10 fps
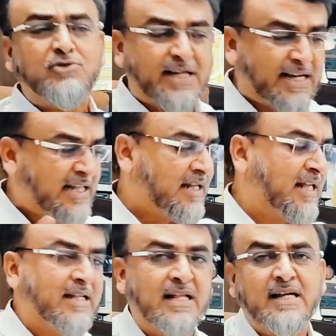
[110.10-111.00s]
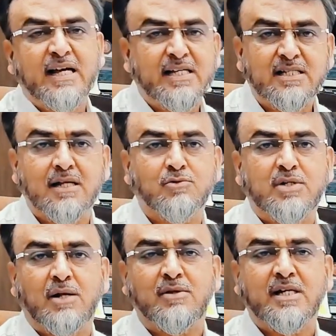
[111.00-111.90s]
मुझे क्या लेना देना कि किसका
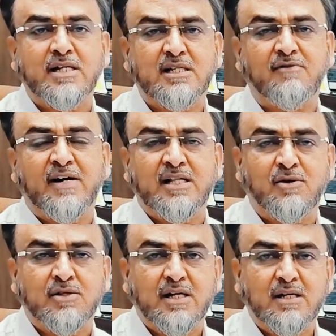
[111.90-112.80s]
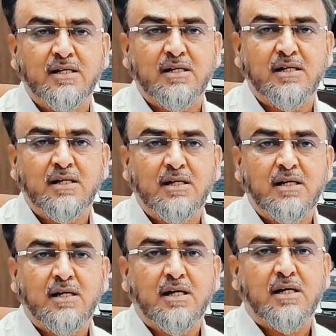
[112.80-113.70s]
नुकसान हो रहा है किसका फ़ायदा हो रहा है
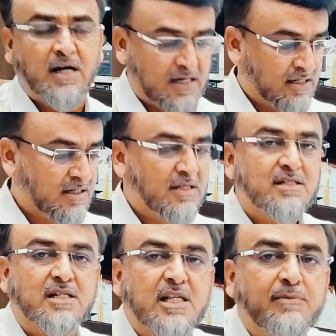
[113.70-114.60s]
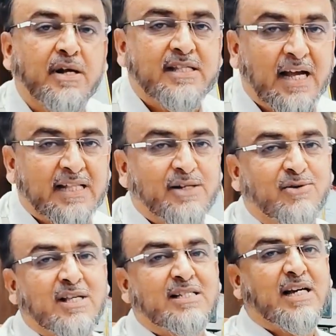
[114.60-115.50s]
हाँ किसी पर अन्याय नहीं
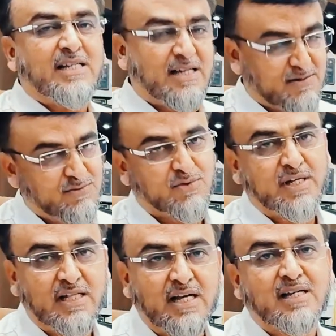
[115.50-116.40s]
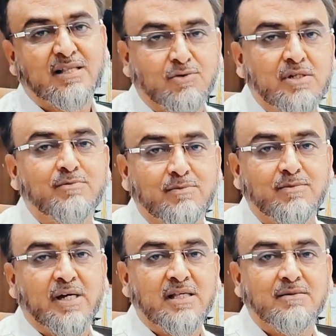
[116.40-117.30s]
होना चाहिए उसके लिए अगर कोई
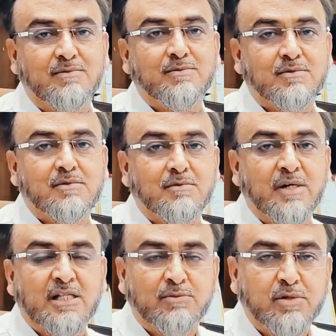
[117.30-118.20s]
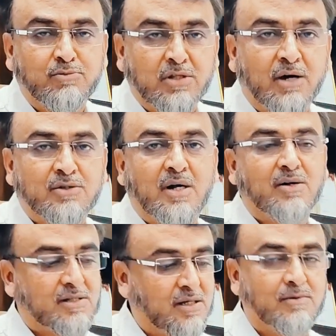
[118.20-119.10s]
मैं मेरी तरफ से बुरा होता
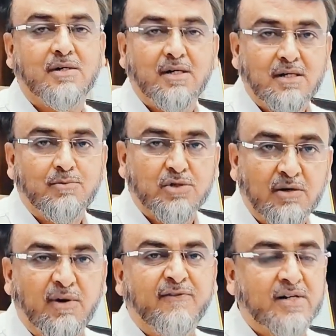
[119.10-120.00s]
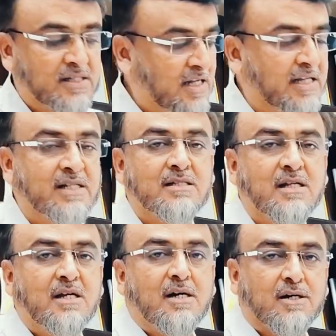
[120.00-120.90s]
होगा तो मुझे माफ़ करना लेकिन
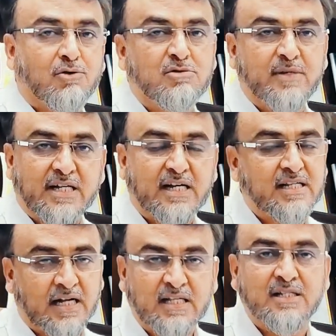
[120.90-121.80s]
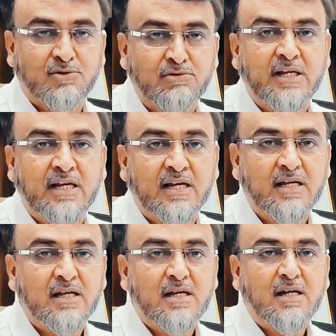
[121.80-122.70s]
रोड में जगह जाना ज़रूरी है